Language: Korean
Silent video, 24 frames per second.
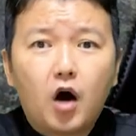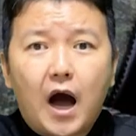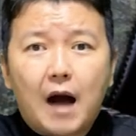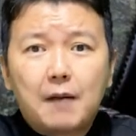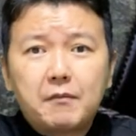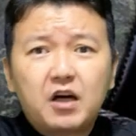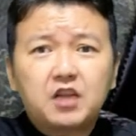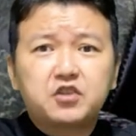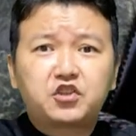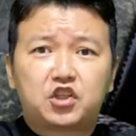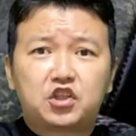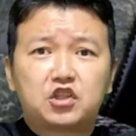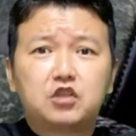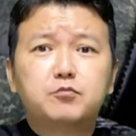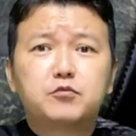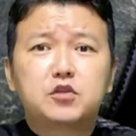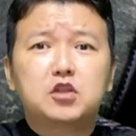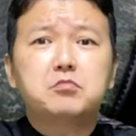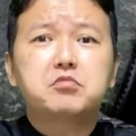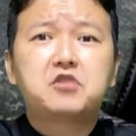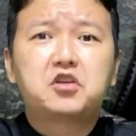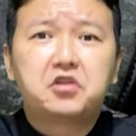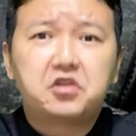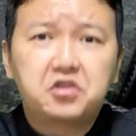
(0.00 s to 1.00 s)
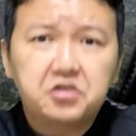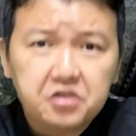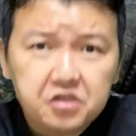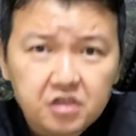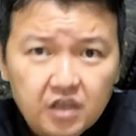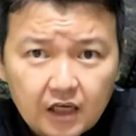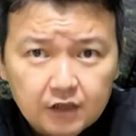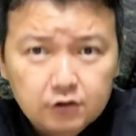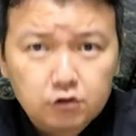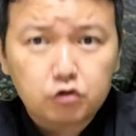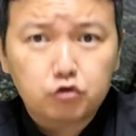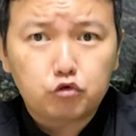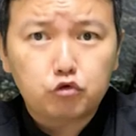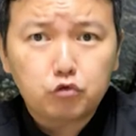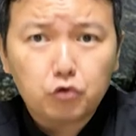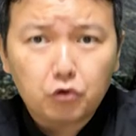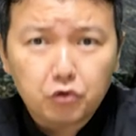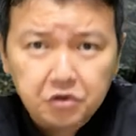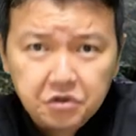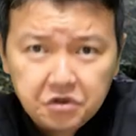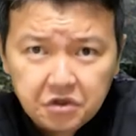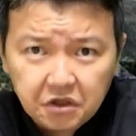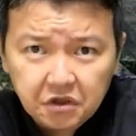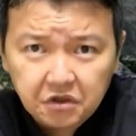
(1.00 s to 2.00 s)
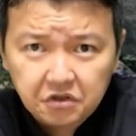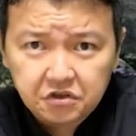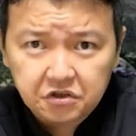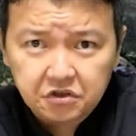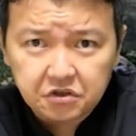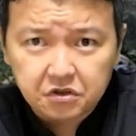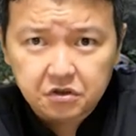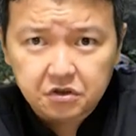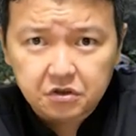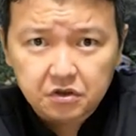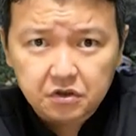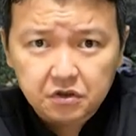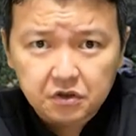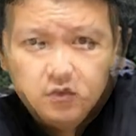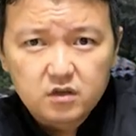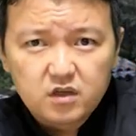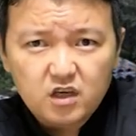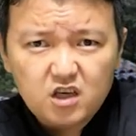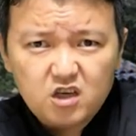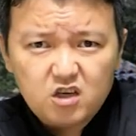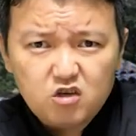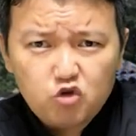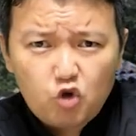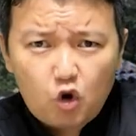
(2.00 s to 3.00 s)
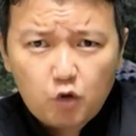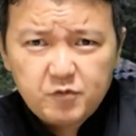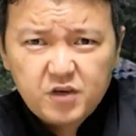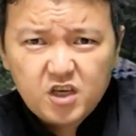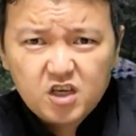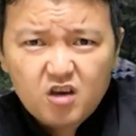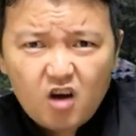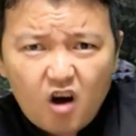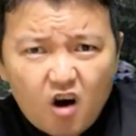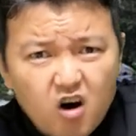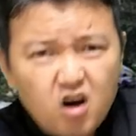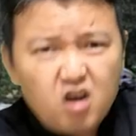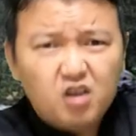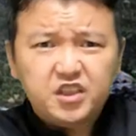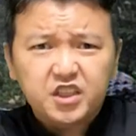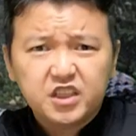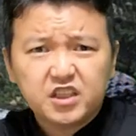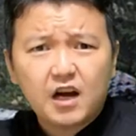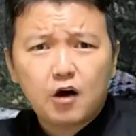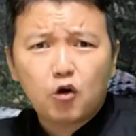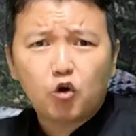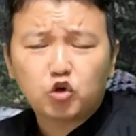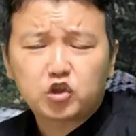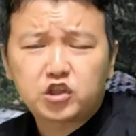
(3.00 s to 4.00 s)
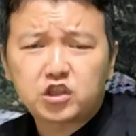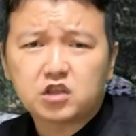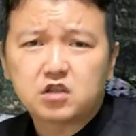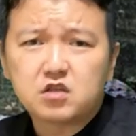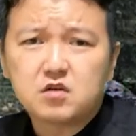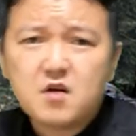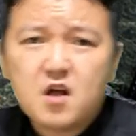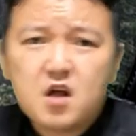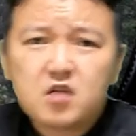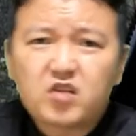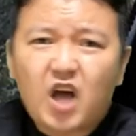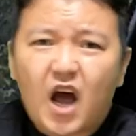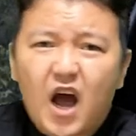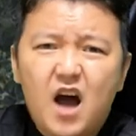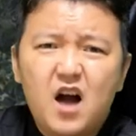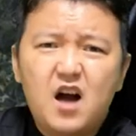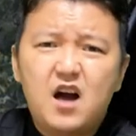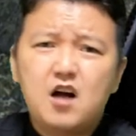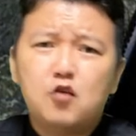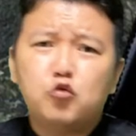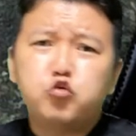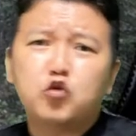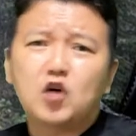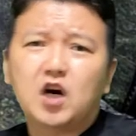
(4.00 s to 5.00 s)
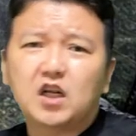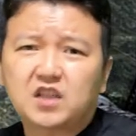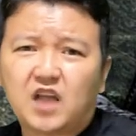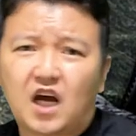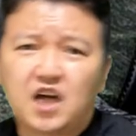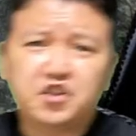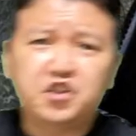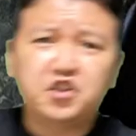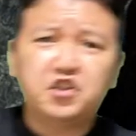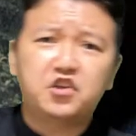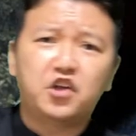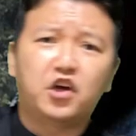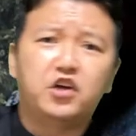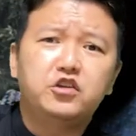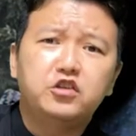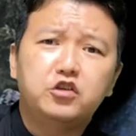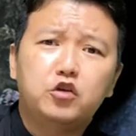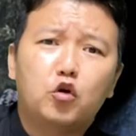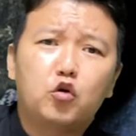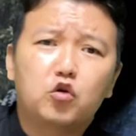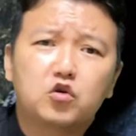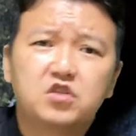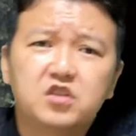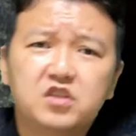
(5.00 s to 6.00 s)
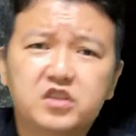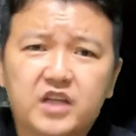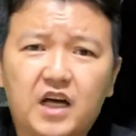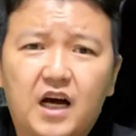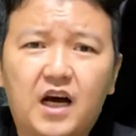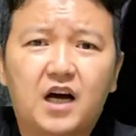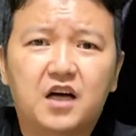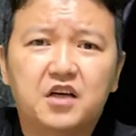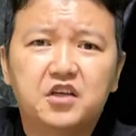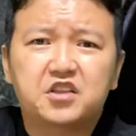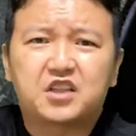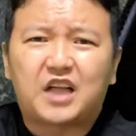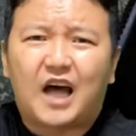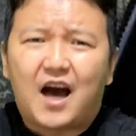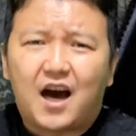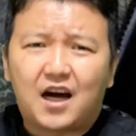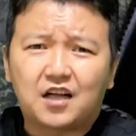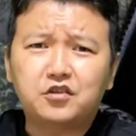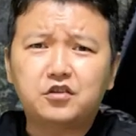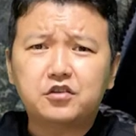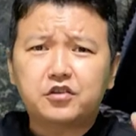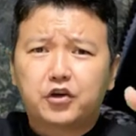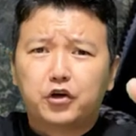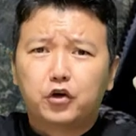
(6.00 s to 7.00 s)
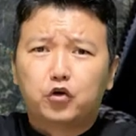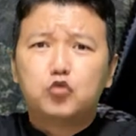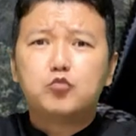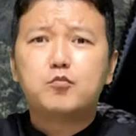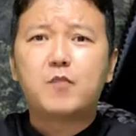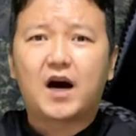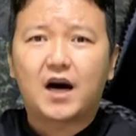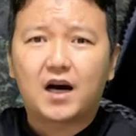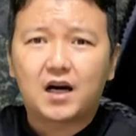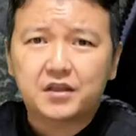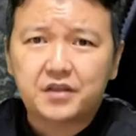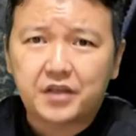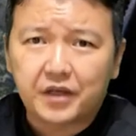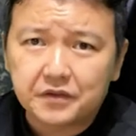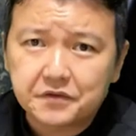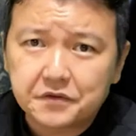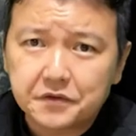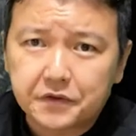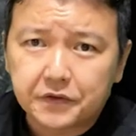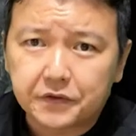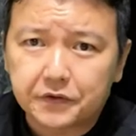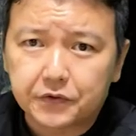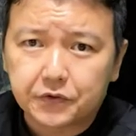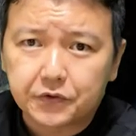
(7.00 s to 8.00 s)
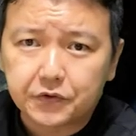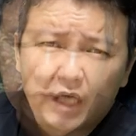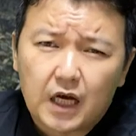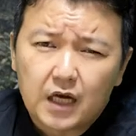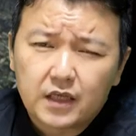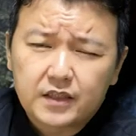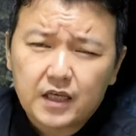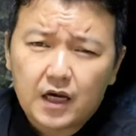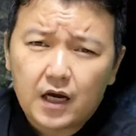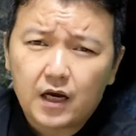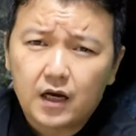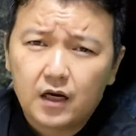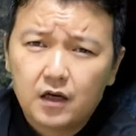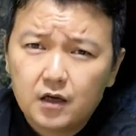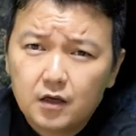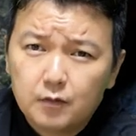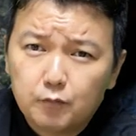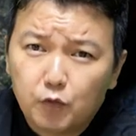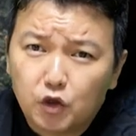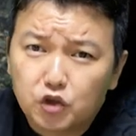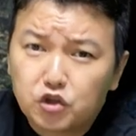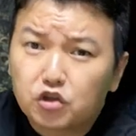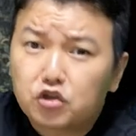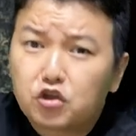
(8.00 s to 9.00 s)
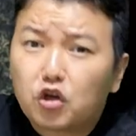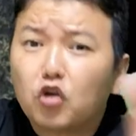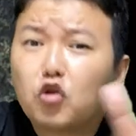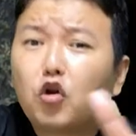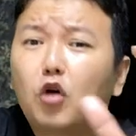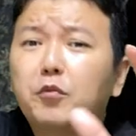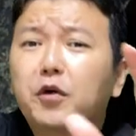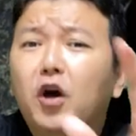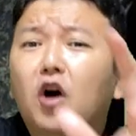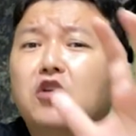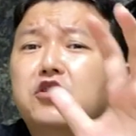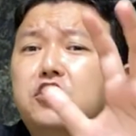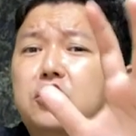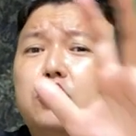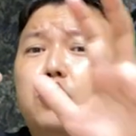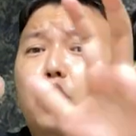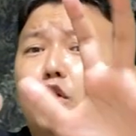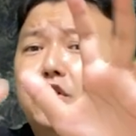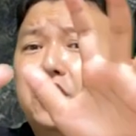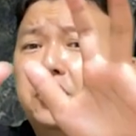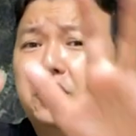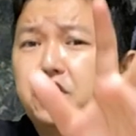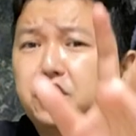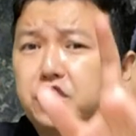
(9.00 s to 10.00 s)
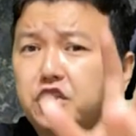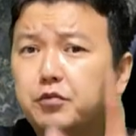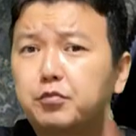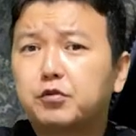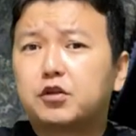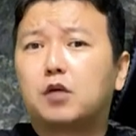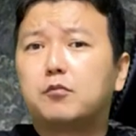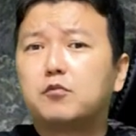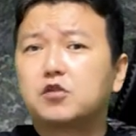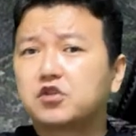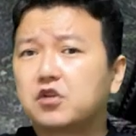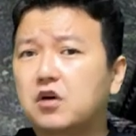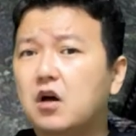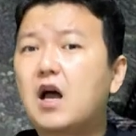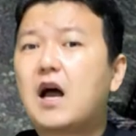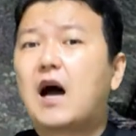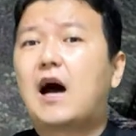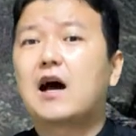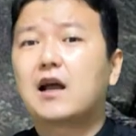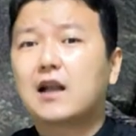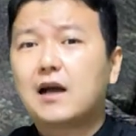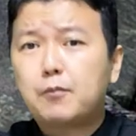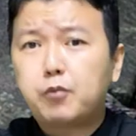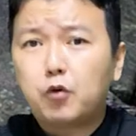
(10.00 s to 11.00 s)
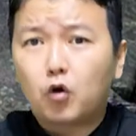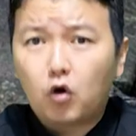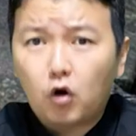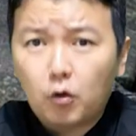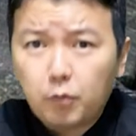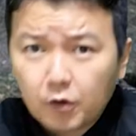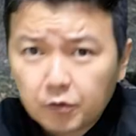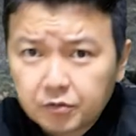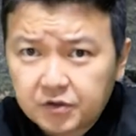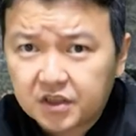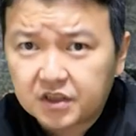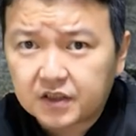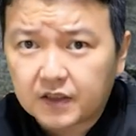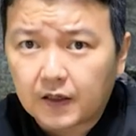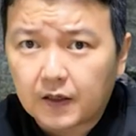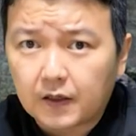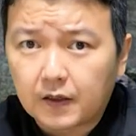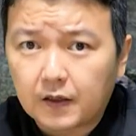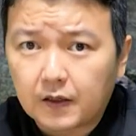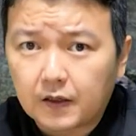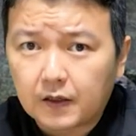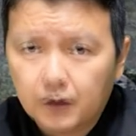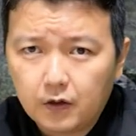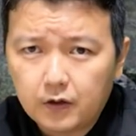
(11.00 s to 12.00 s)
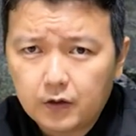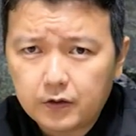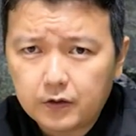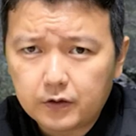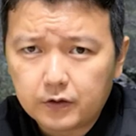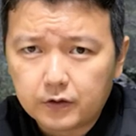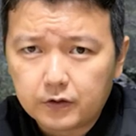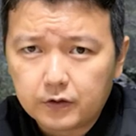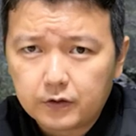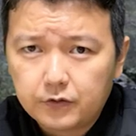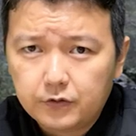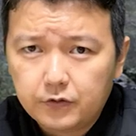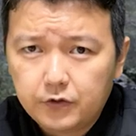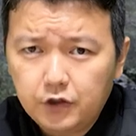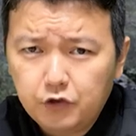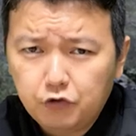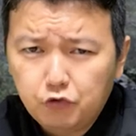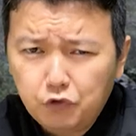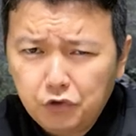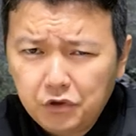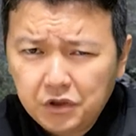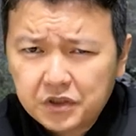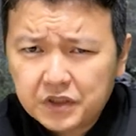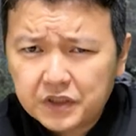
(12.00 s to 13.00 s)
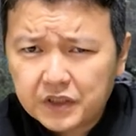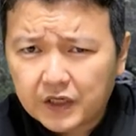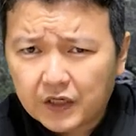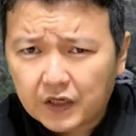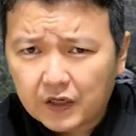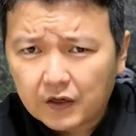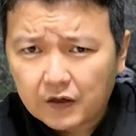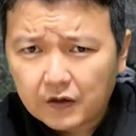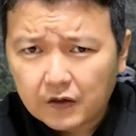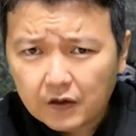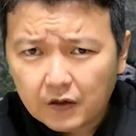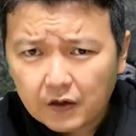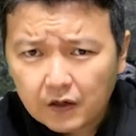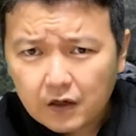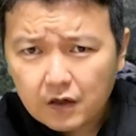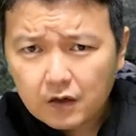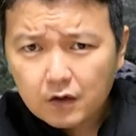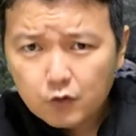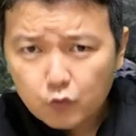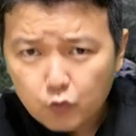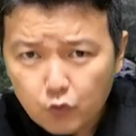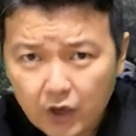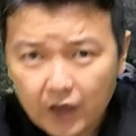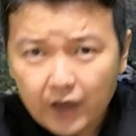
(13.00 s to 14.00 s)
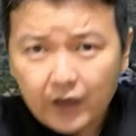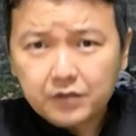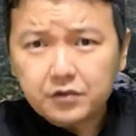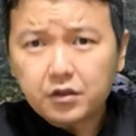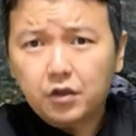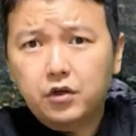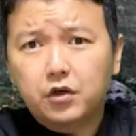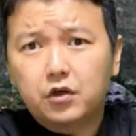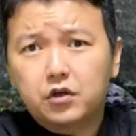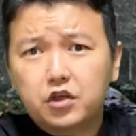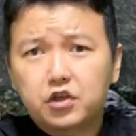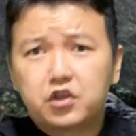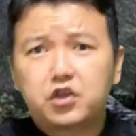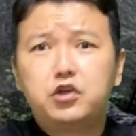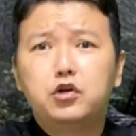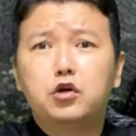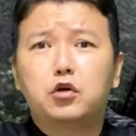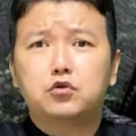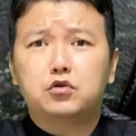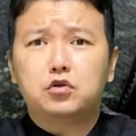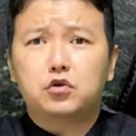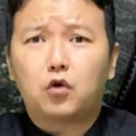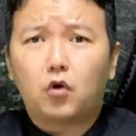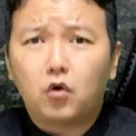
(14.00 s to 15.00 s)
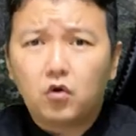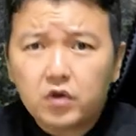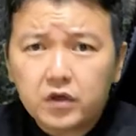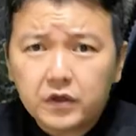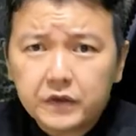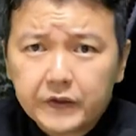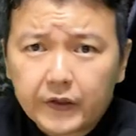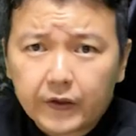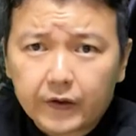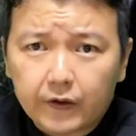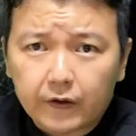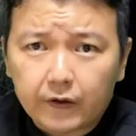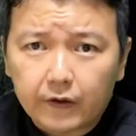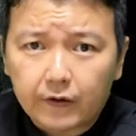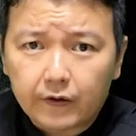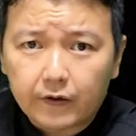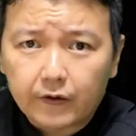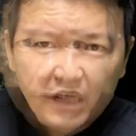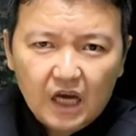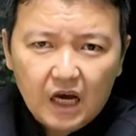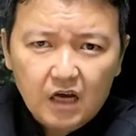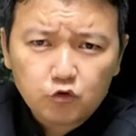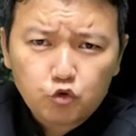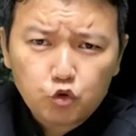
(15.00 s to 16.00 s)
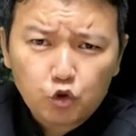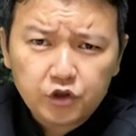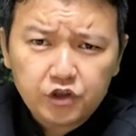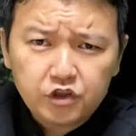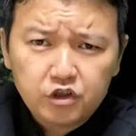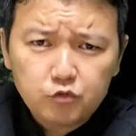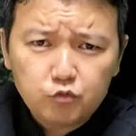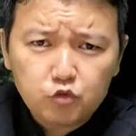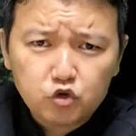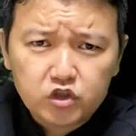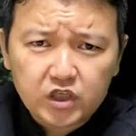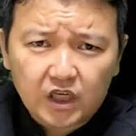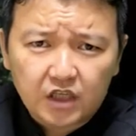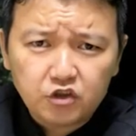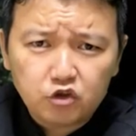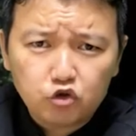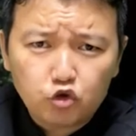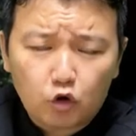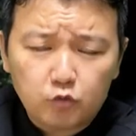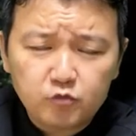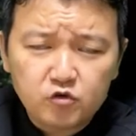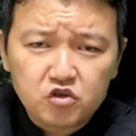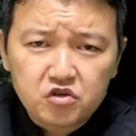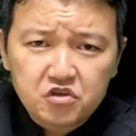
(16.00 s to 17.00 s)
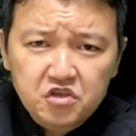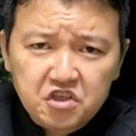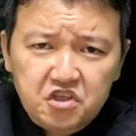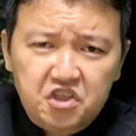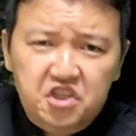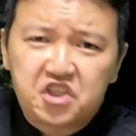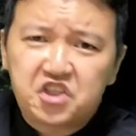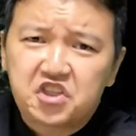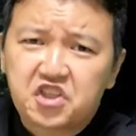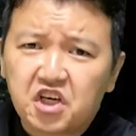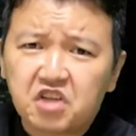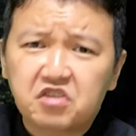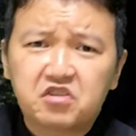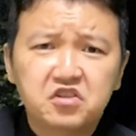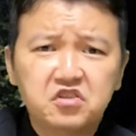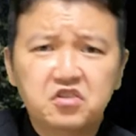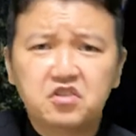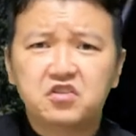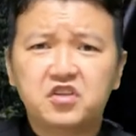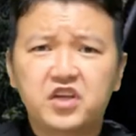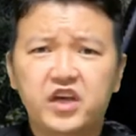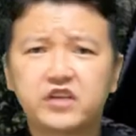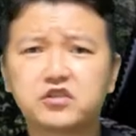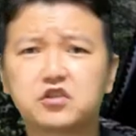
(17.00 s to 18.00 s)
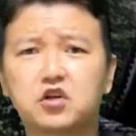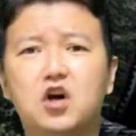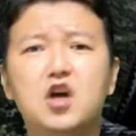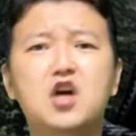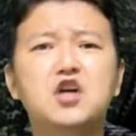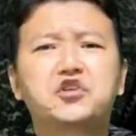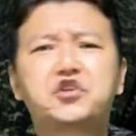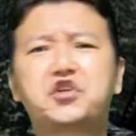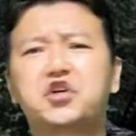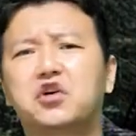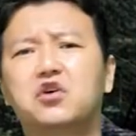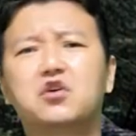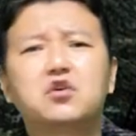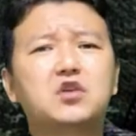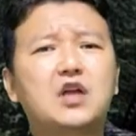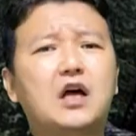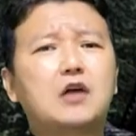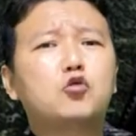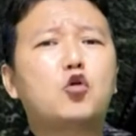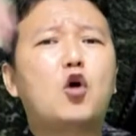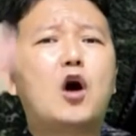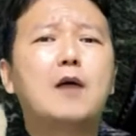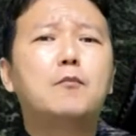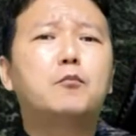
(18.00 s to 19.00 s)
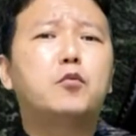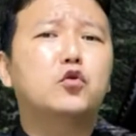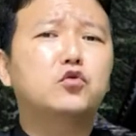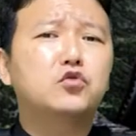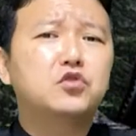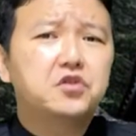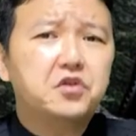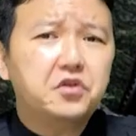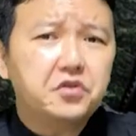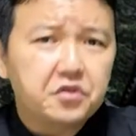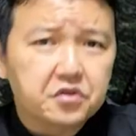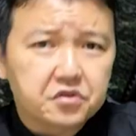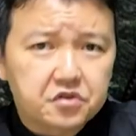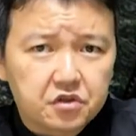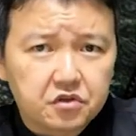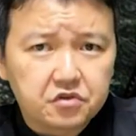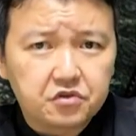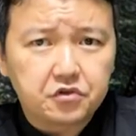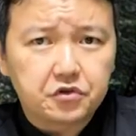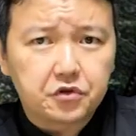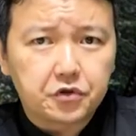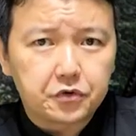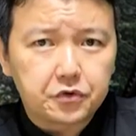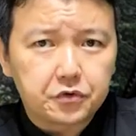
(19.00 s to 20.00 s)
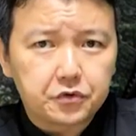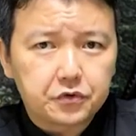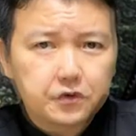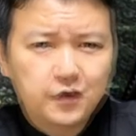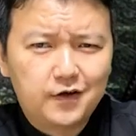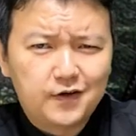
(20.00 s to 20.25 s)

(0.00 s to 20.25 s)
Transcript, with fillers: 아마 지금쯤 큰일 났을 수도 있겠지. 근데 이놈 이거 어디라고 지금 탕하후가 다시 때리려고 들자 다들 겨우 말라 되는데 자자 먼저 저놈이 어찌된 일인지부터 먼저 알아보고 봅시다. 어이, 니 뉘기야, 어? 왜서 여기 기어 들어온 건데? 짱소리니 묻자 이놈은 이 기세 등등해서 쳐다도 안 보는 거였었는데